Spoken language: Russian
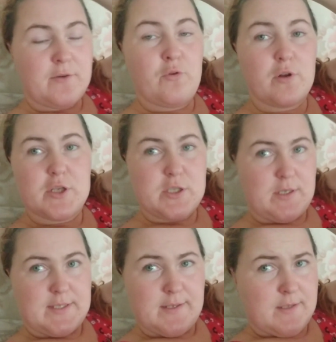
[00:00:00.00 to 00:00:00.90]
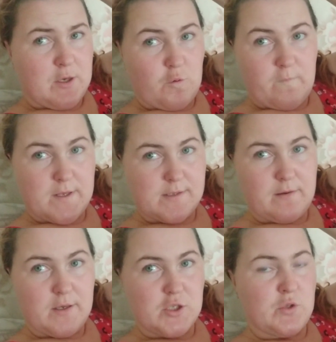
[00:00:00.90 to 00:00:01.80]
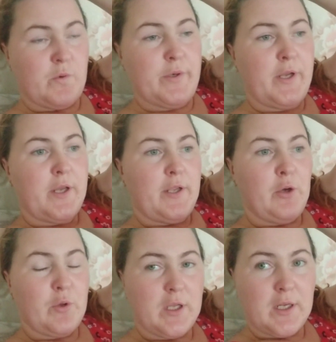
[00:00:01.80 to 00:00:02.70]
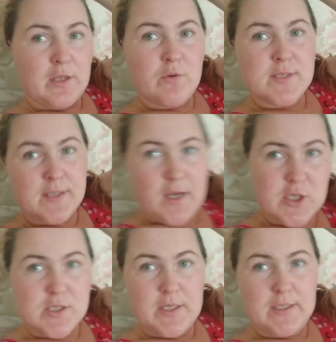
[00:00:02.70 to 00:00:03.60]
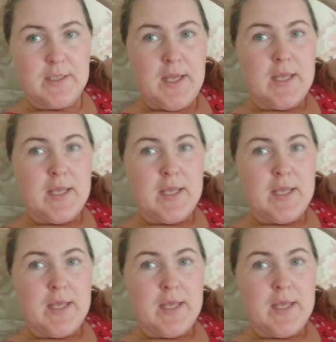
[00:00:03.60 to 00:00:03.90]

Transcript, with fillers: горлышко сказали у вас хорошо. Я говорю, так она у нас кашляет.